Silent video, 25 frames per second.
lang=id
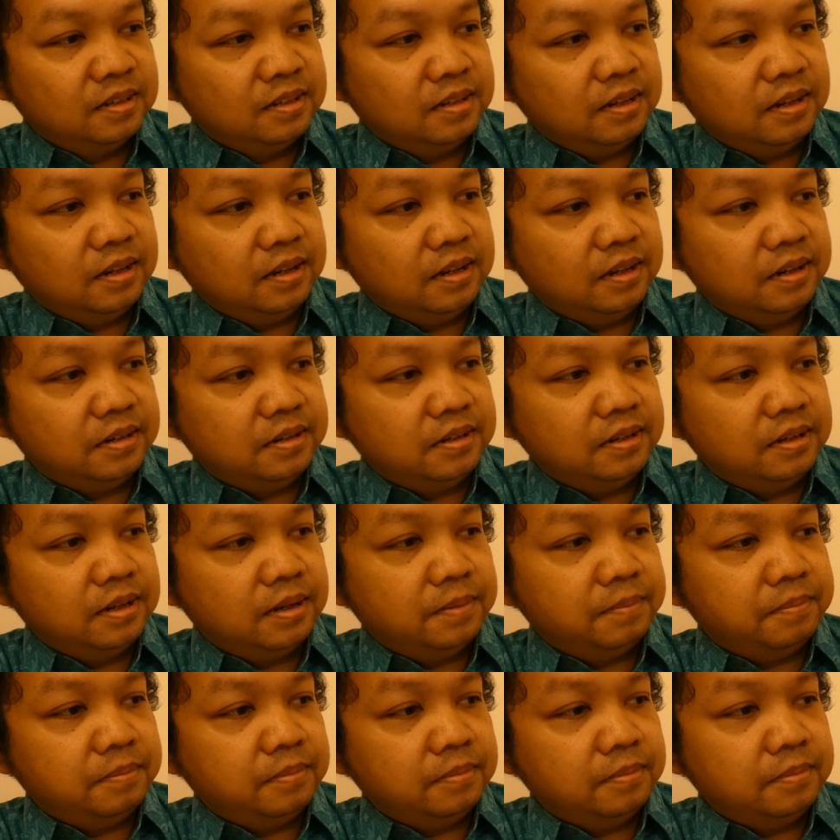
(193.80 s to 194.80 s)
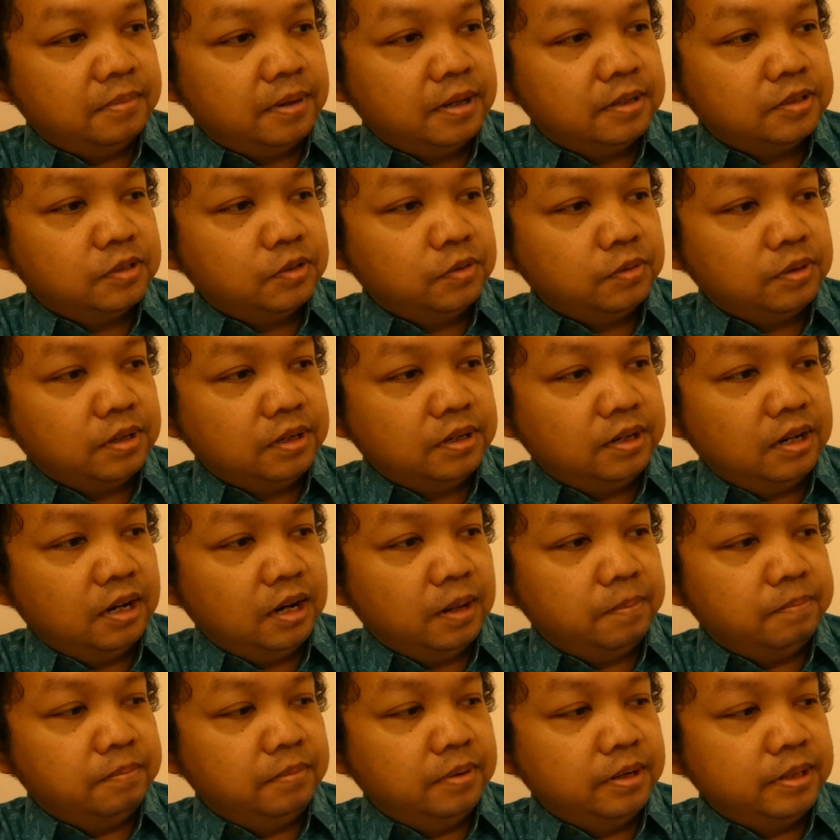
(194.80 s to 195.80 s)
Uh, dia masuk ke
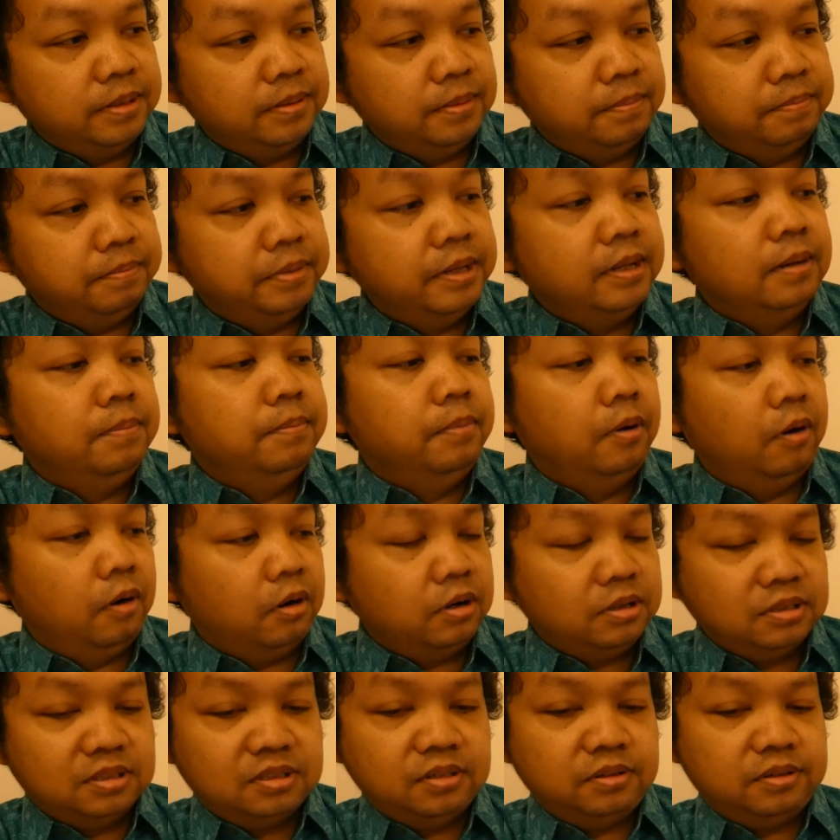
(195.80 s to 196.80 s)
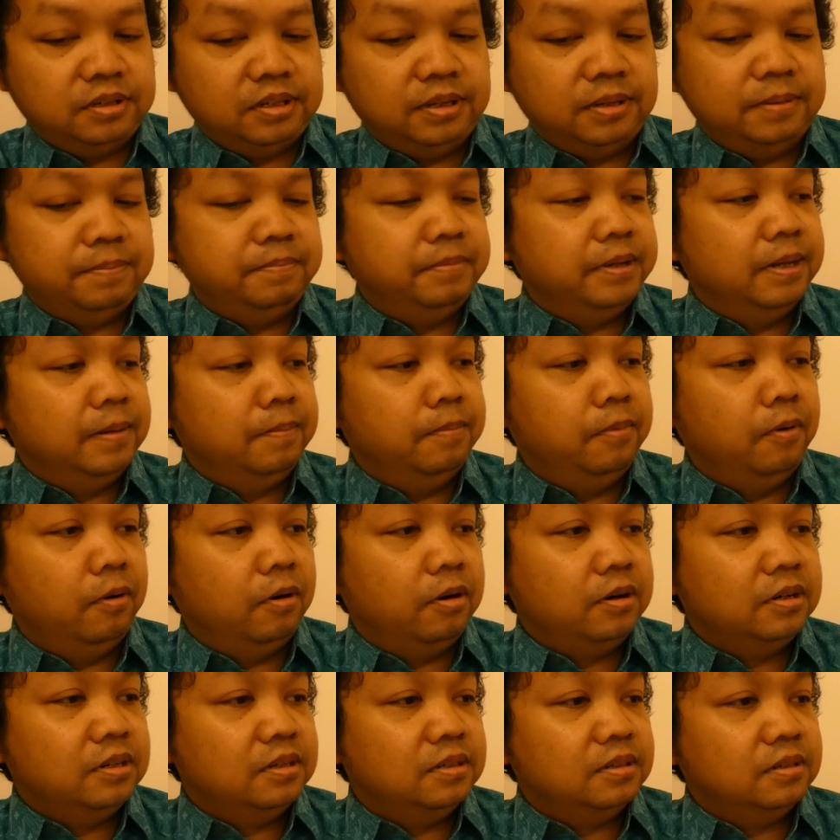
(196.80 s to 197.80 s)
dalam billboard, sorry,
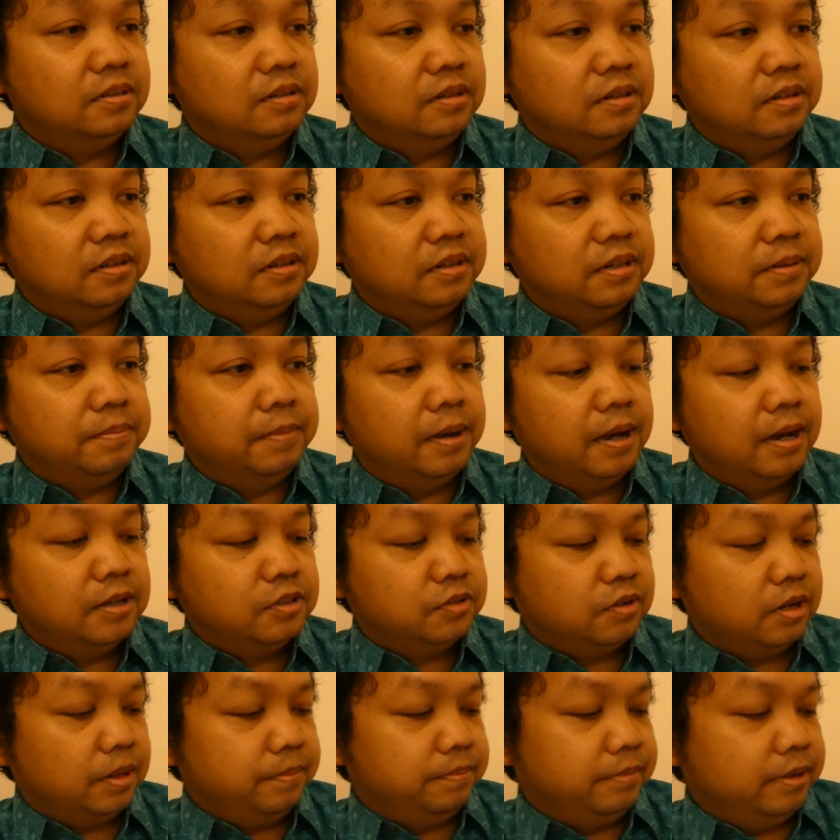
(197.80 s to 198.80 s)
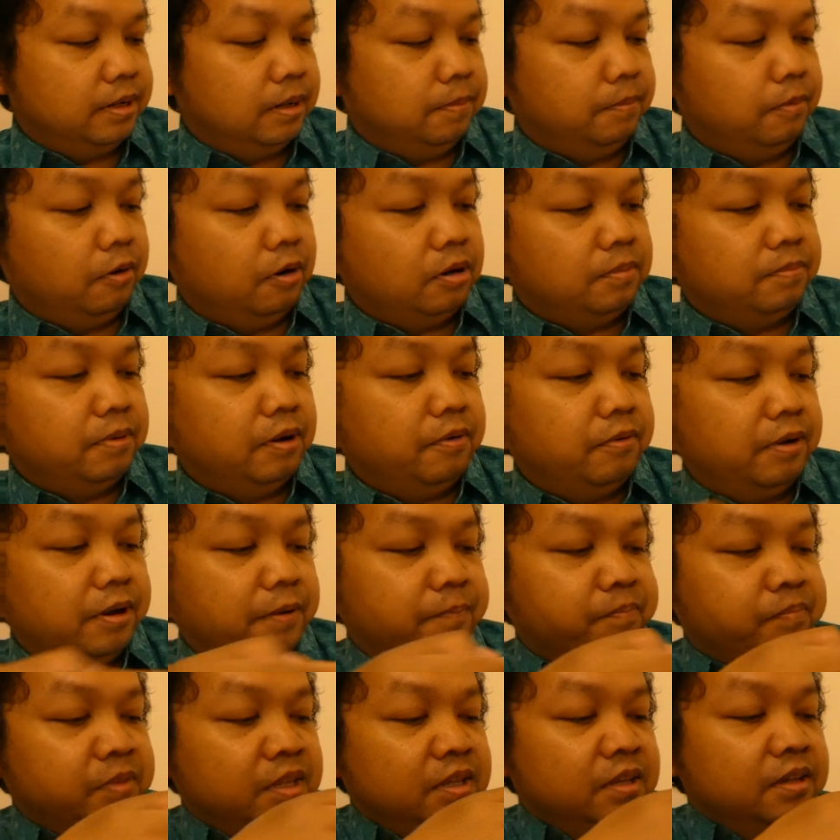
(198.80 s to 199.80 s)
billboard uh, dibahas oleh billboard
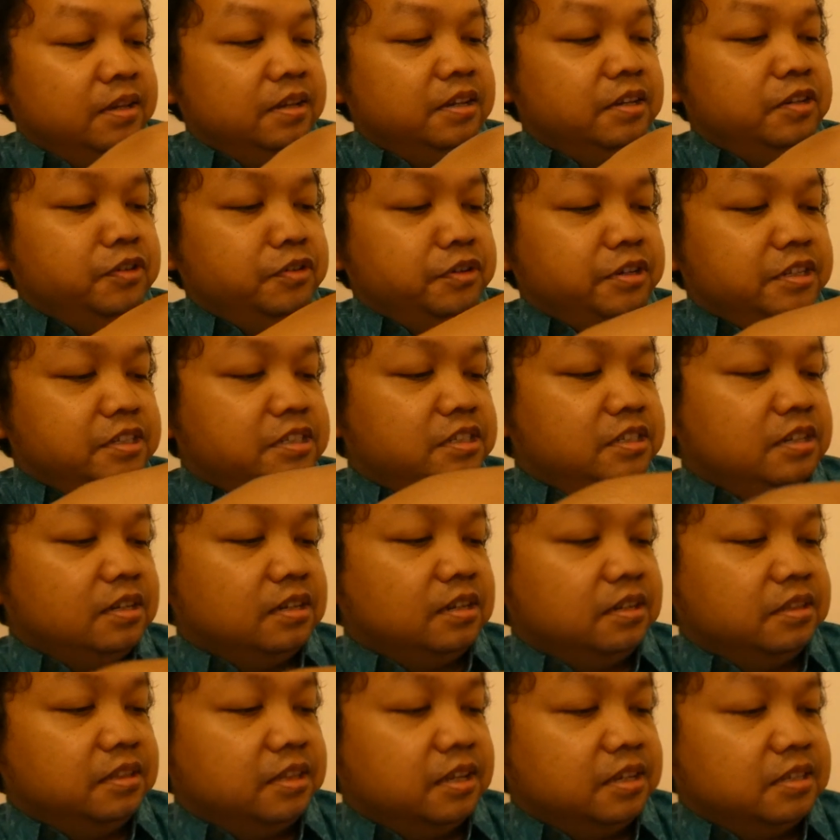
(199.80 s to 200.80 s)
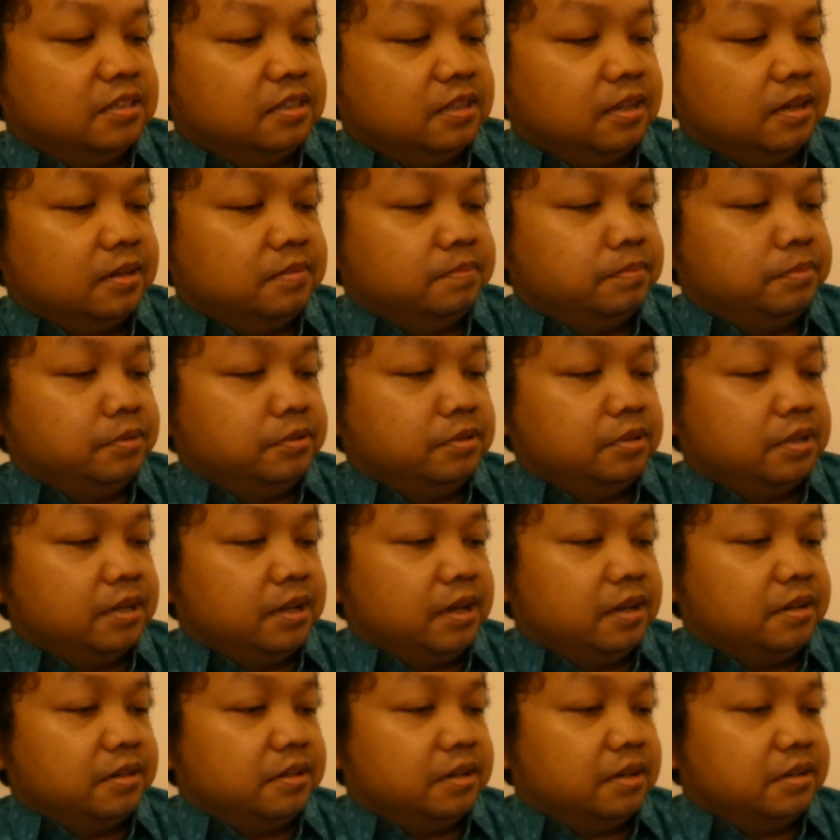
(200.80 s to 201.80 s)
bahwa Indonesian contestant Putri
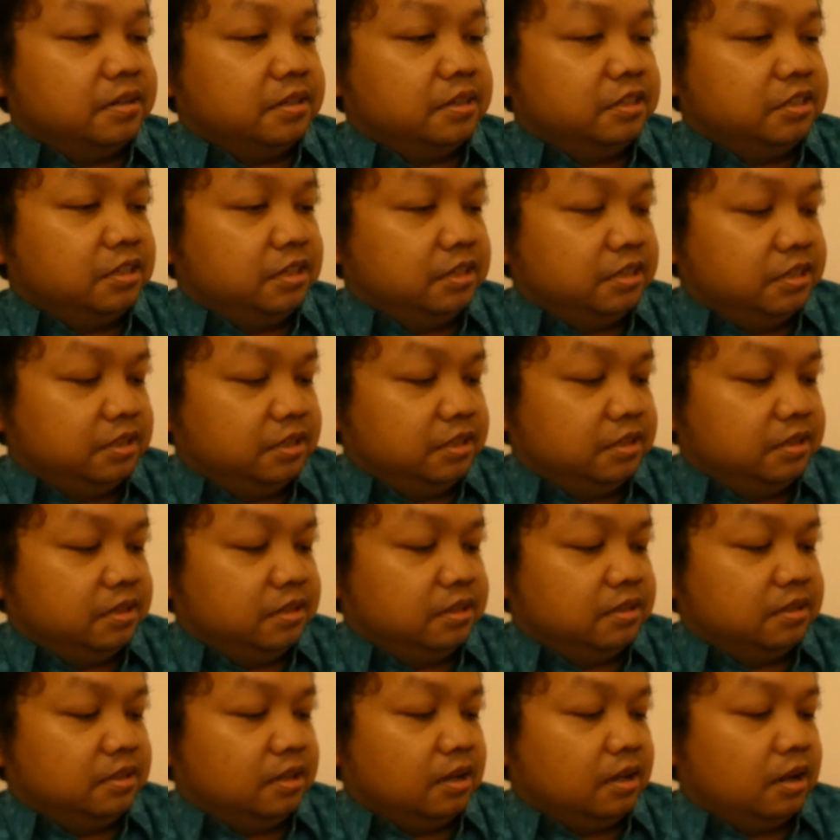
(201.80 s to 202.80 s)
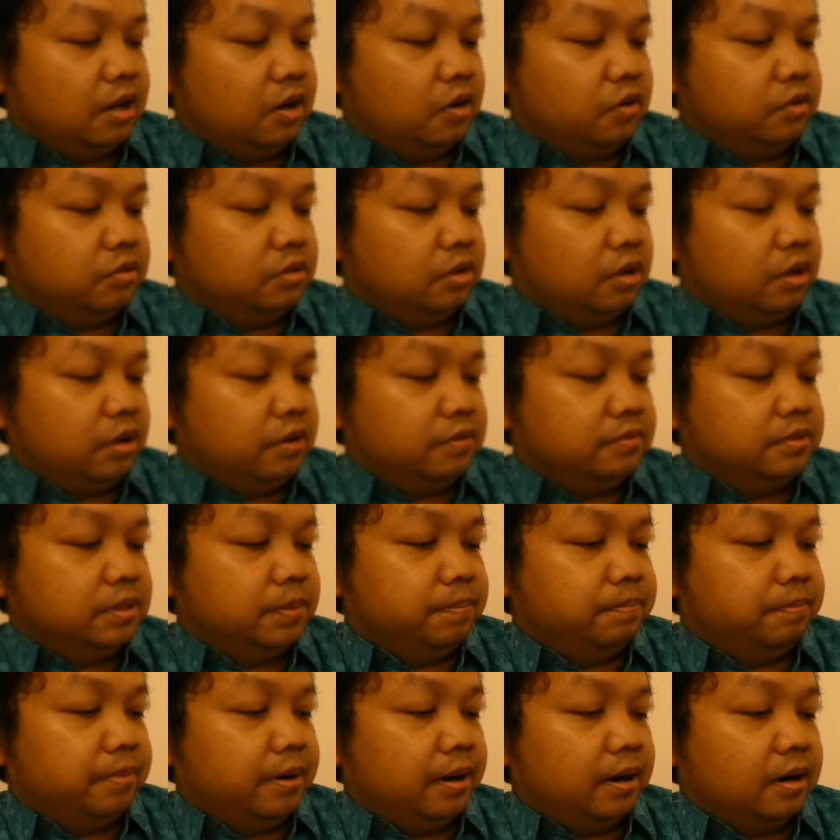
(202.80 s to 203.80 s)
Aryani hit it out of the
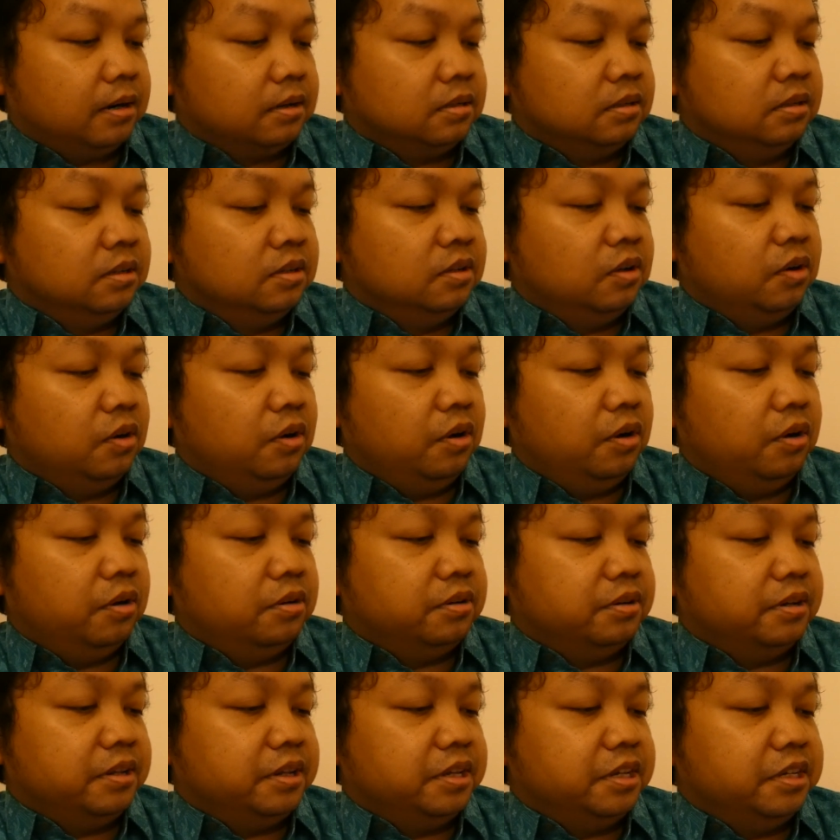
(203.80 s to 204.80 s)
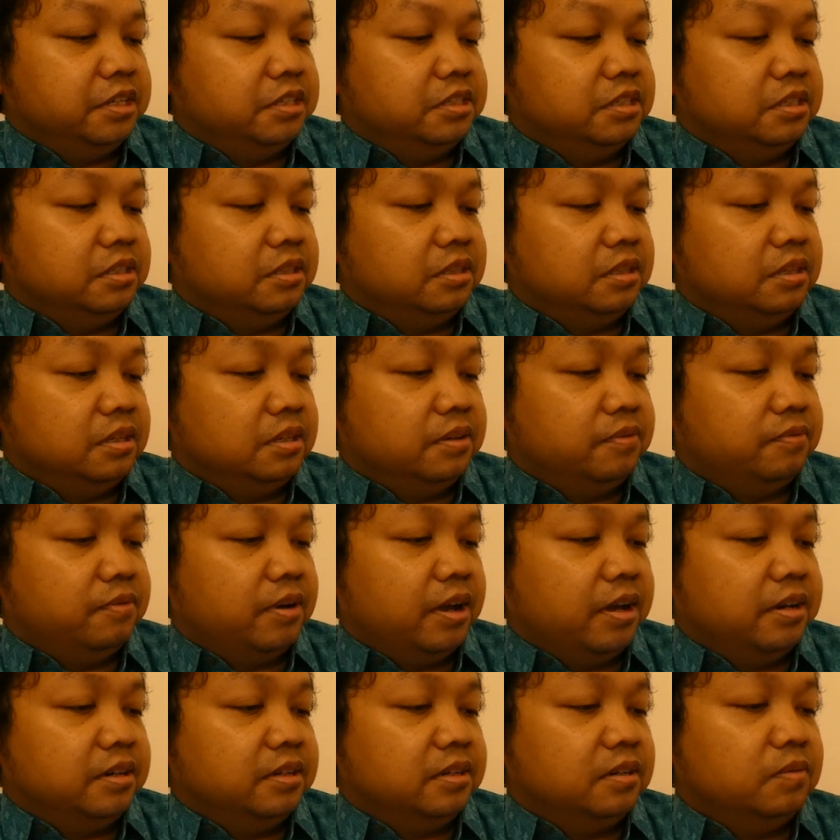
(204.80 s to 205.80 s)
park on AGT
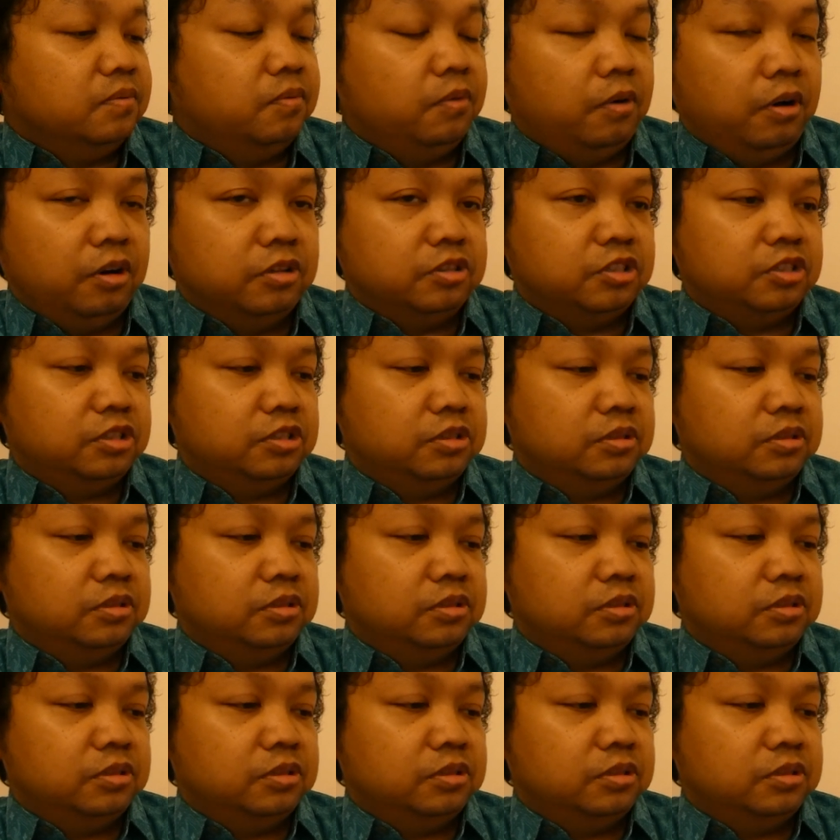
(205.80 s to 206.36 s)
final walk.